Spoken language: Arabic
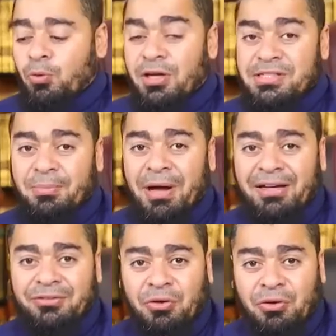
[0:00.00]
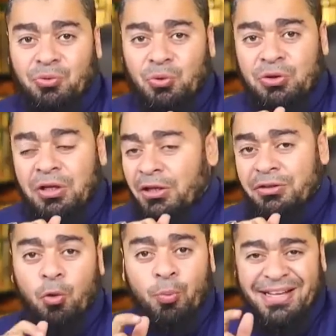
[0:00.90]
الله سماحة الردود
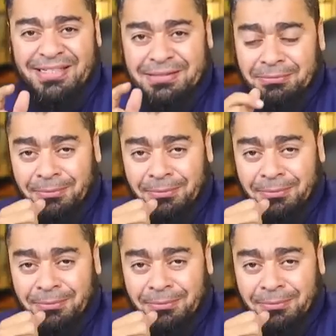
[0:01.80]
نوماس